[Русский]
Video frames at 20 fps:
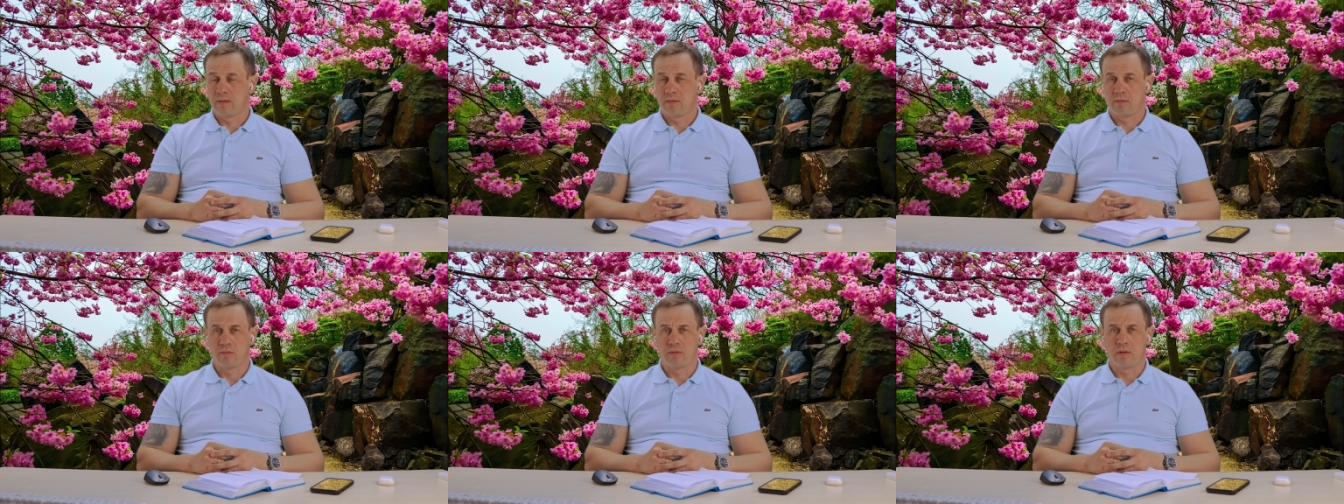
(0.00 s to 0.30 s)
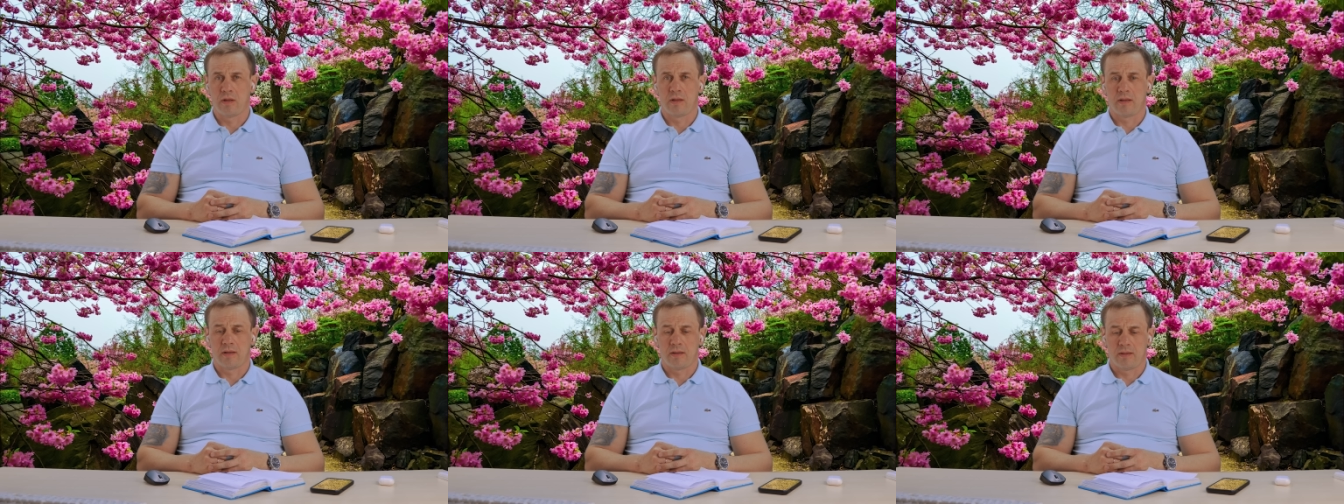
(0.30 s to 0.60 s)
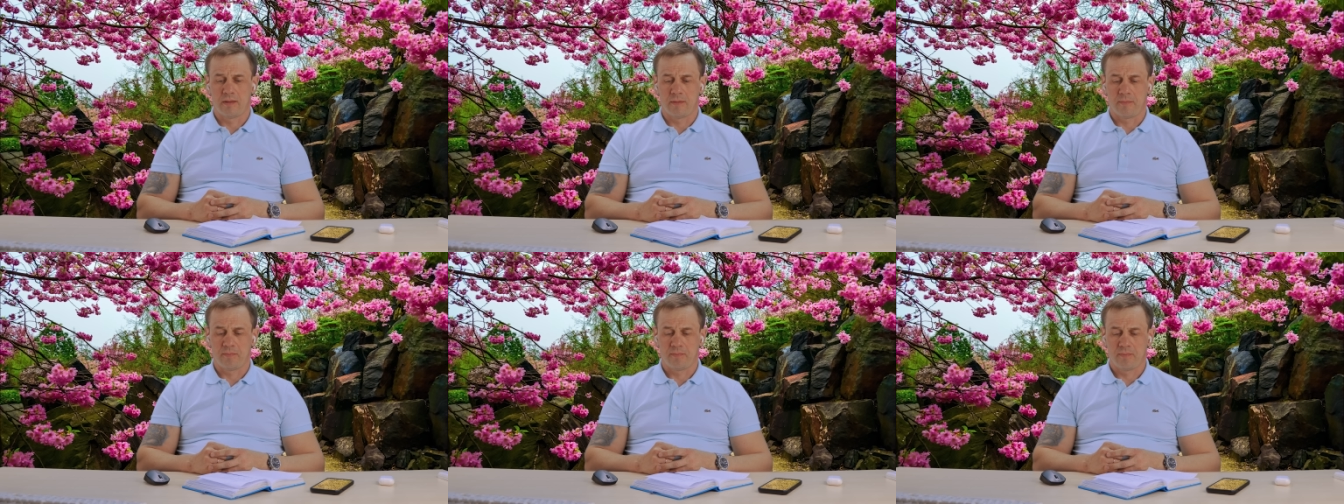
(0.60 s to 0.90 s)
Ну да
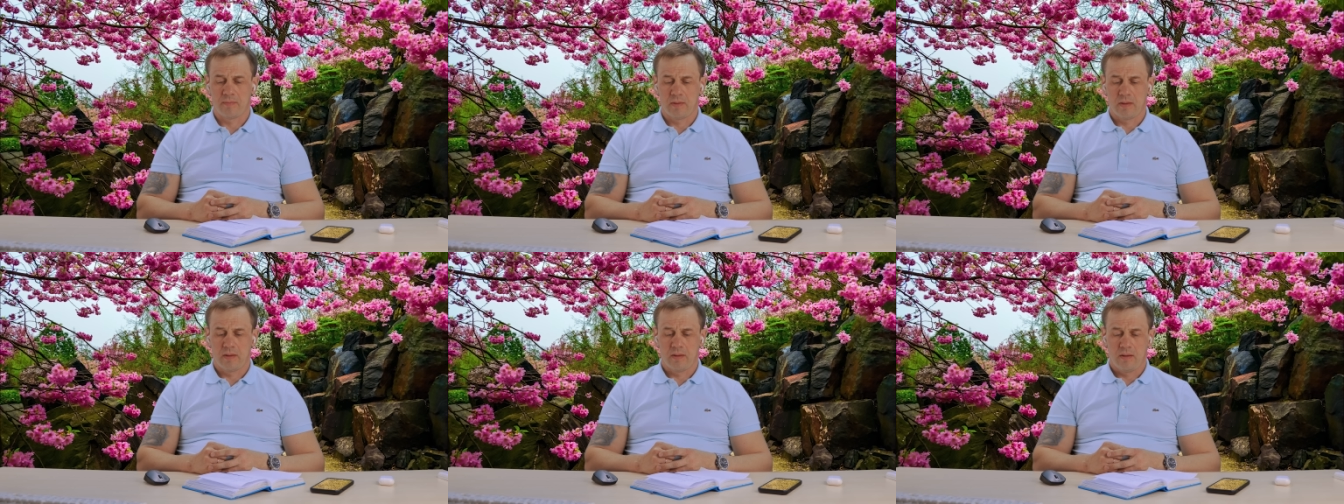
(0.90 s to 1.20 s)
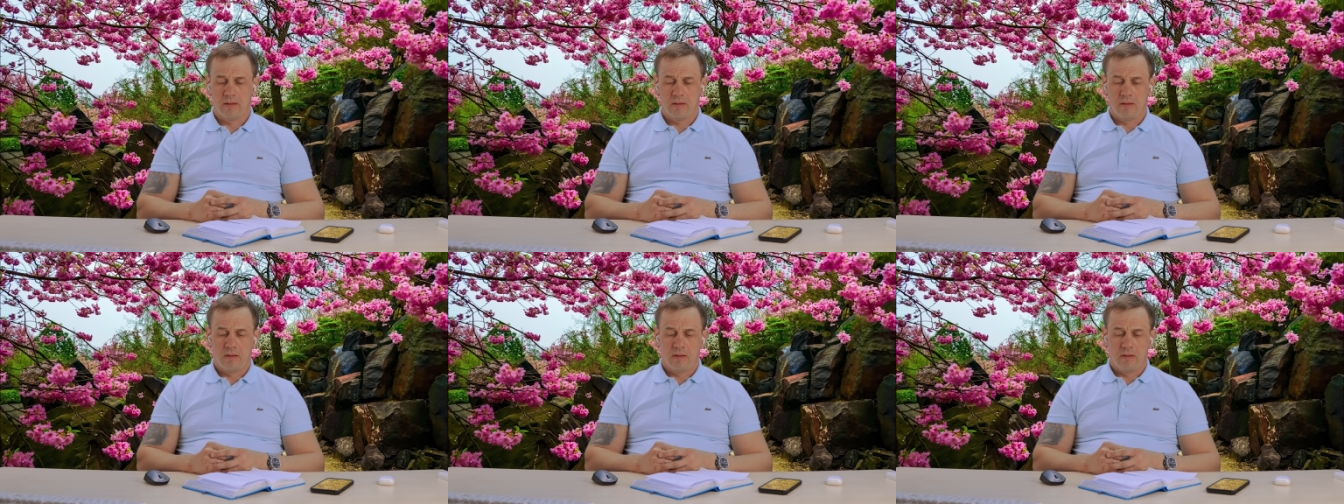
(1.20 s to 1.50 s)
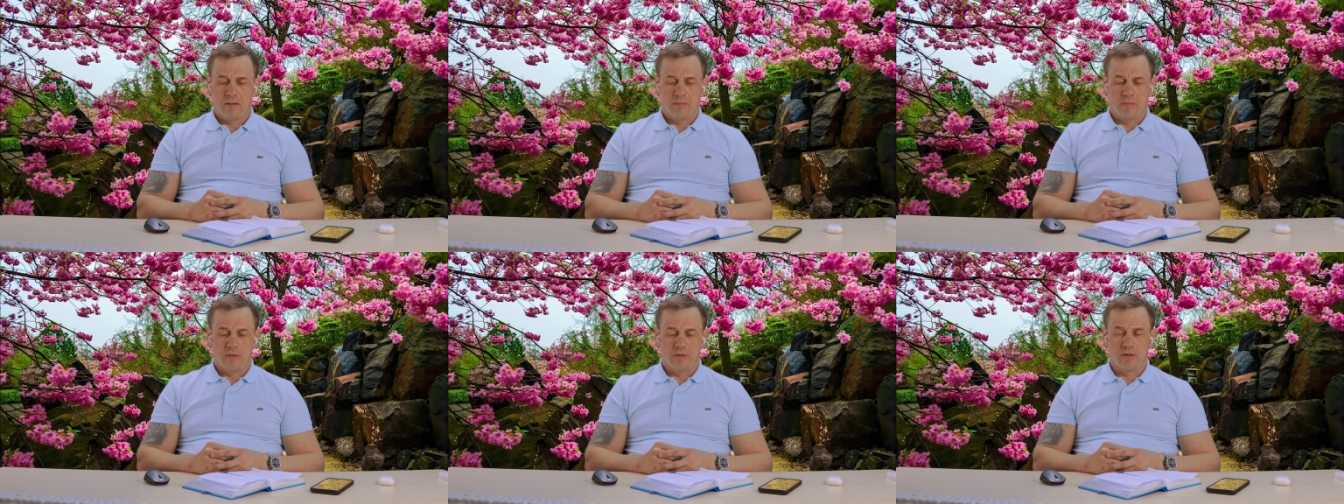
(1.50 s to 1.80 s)
ладно.
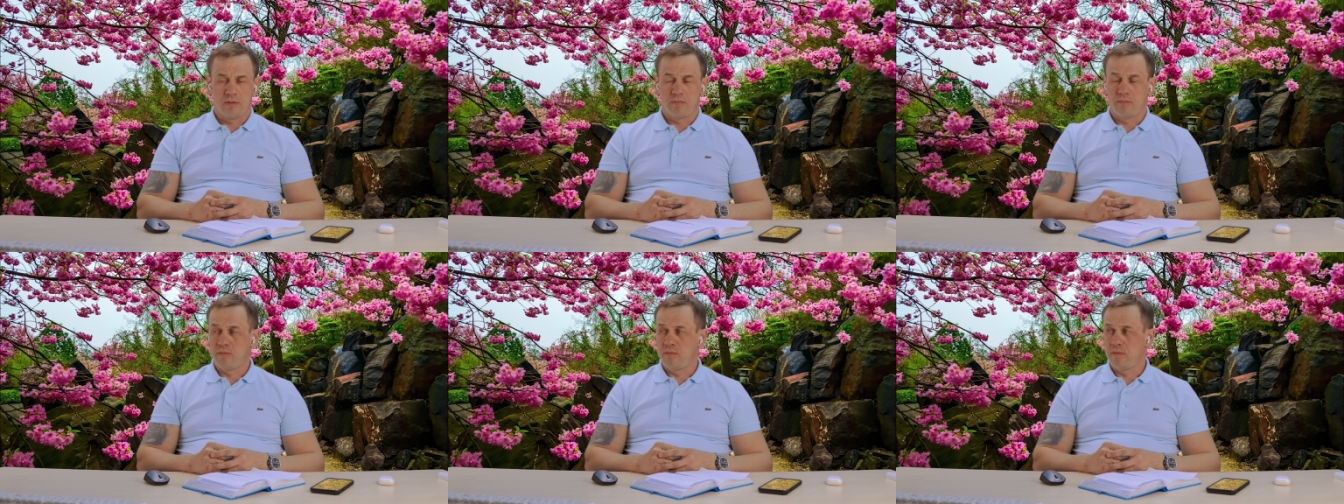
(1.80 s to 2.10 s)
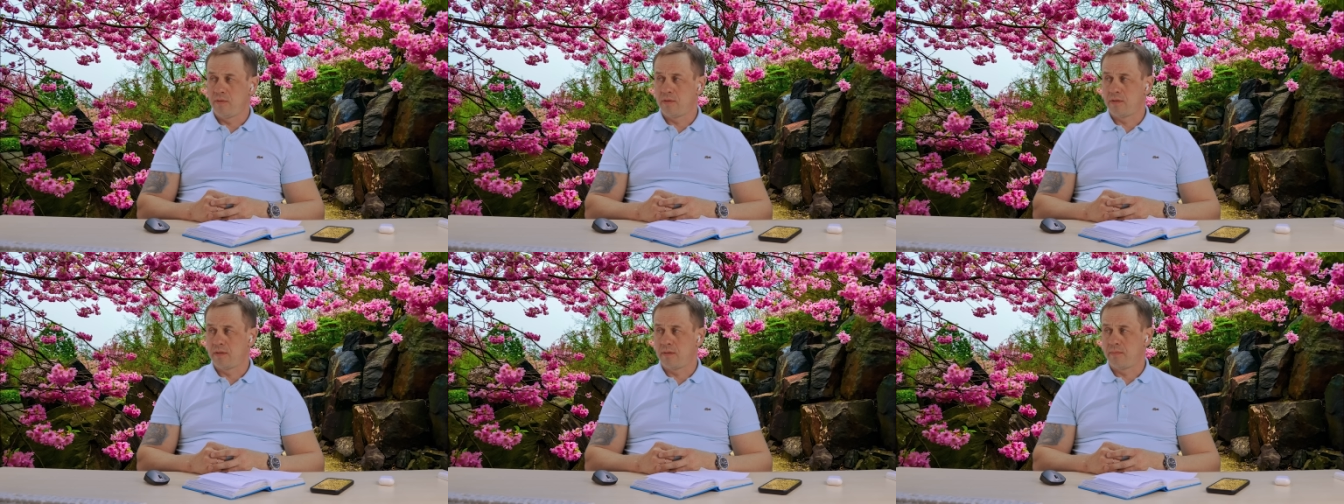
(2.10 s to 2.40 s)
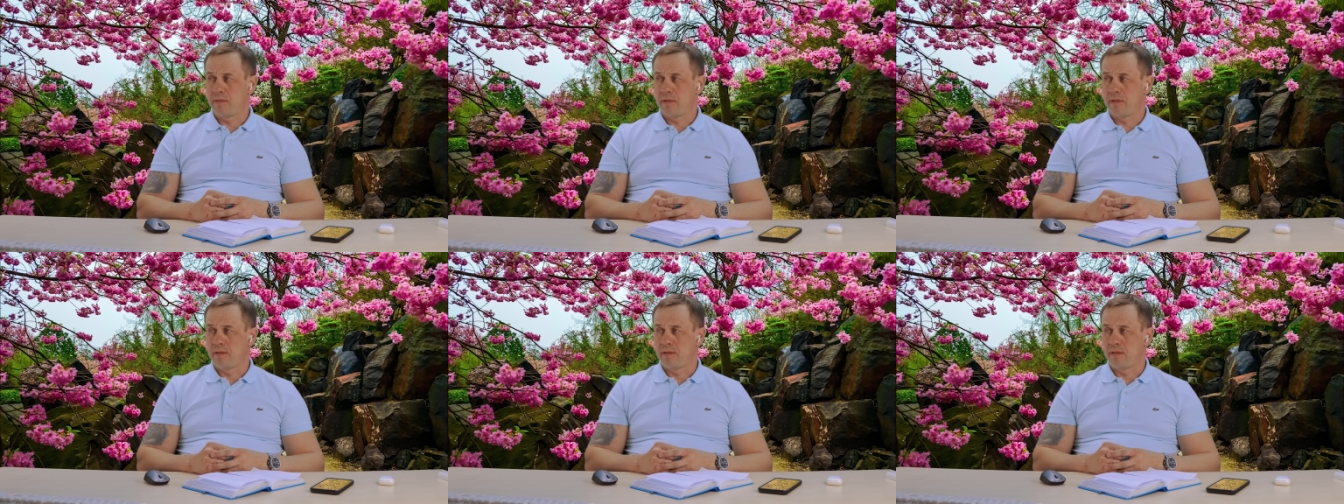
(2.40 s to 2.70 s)
Почему не
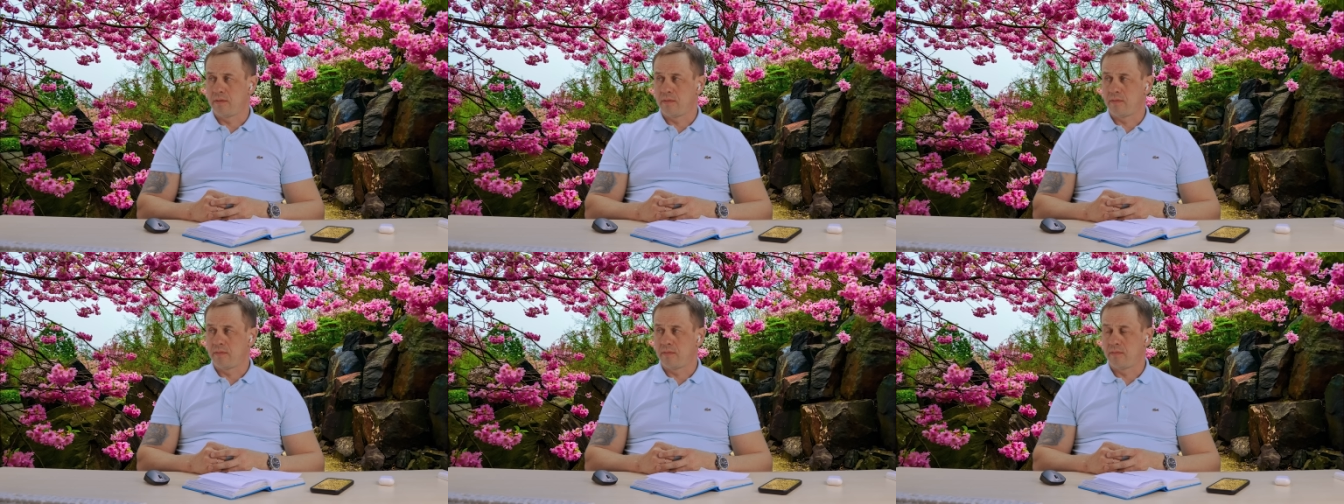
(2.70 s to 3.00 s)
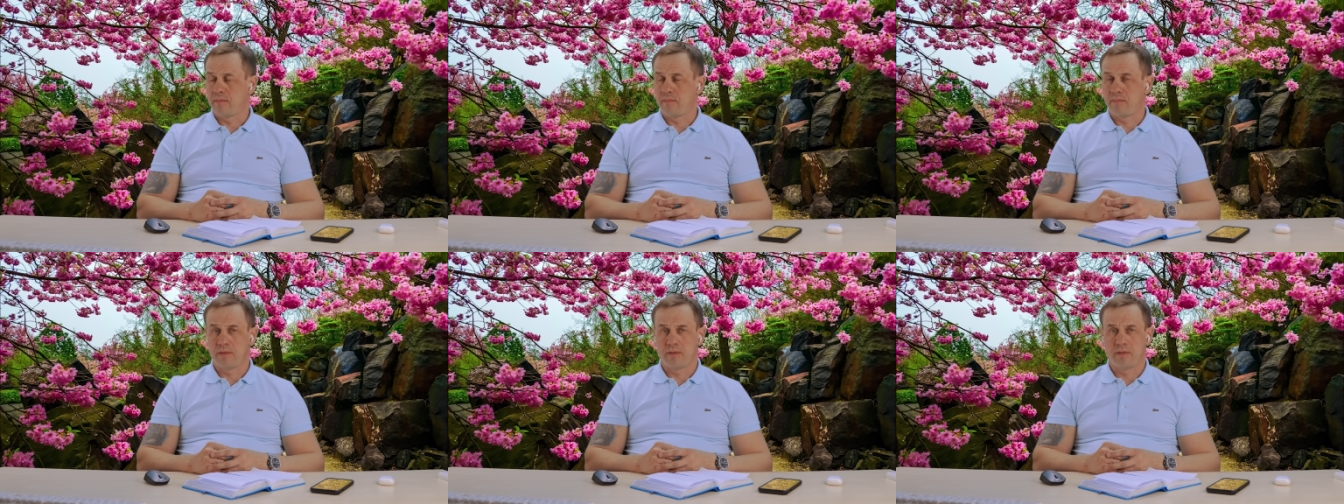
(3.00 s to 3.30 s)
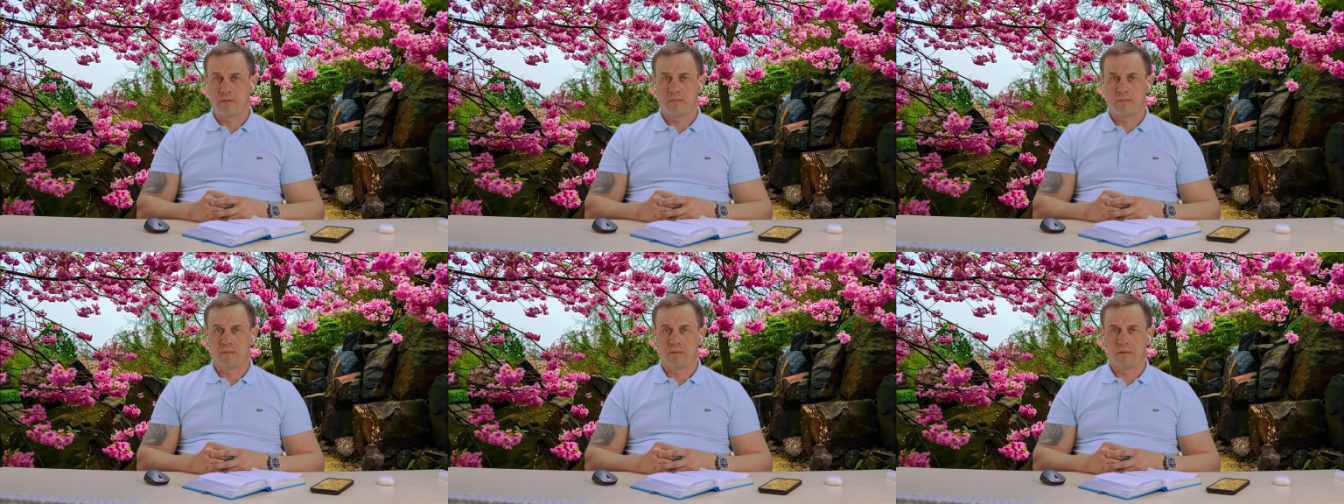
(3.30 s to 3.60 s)
заплатил?
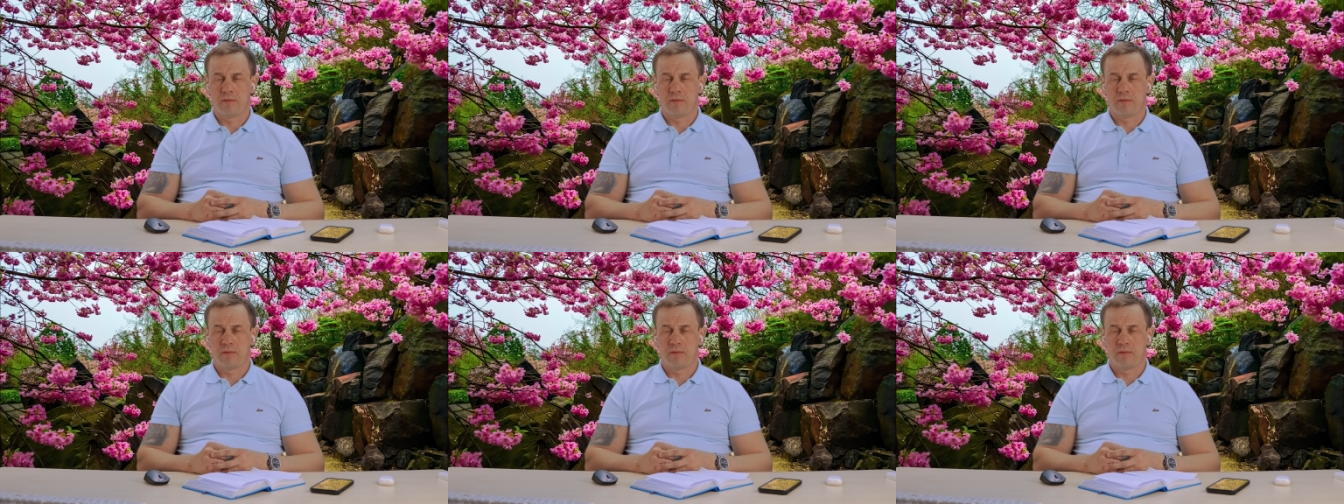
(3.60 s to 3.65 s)
Почему